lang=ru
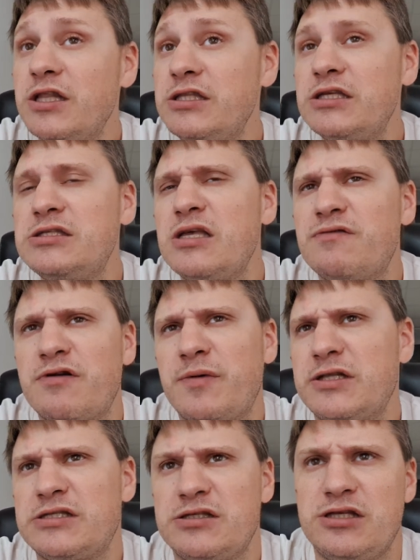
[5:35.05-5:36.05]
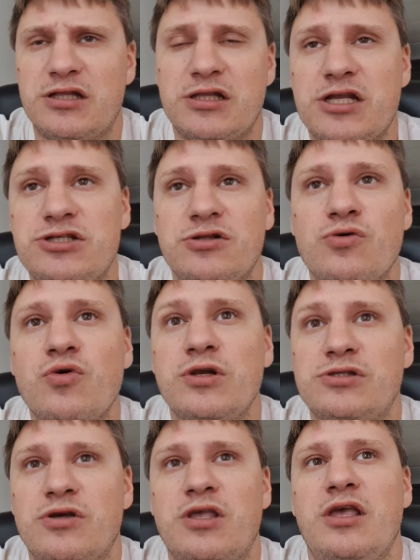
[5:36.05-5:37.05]
Нигде информации нет. Начал
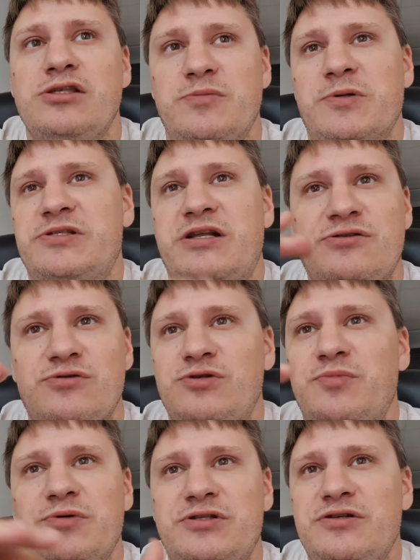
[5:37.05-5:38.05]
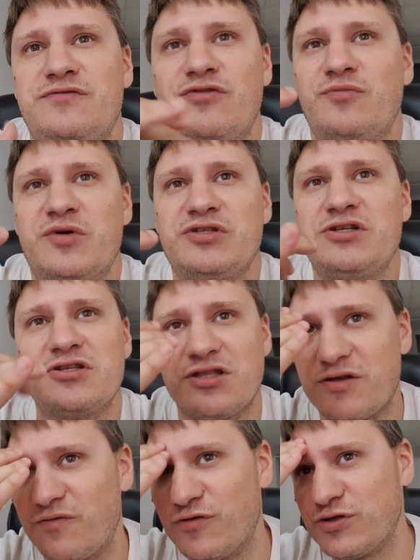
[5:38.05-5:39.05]
гуглить, окей, типа сразу типа телефон поддержки,
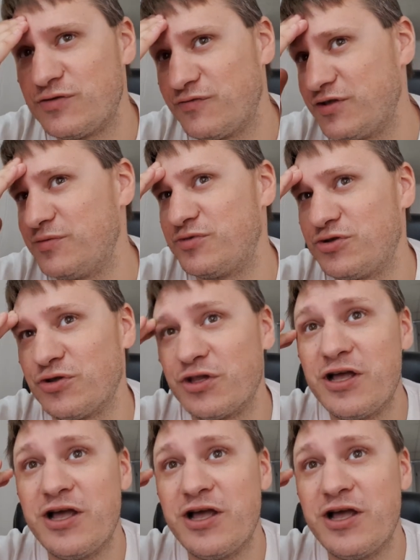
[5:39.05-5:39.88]
там 8 800.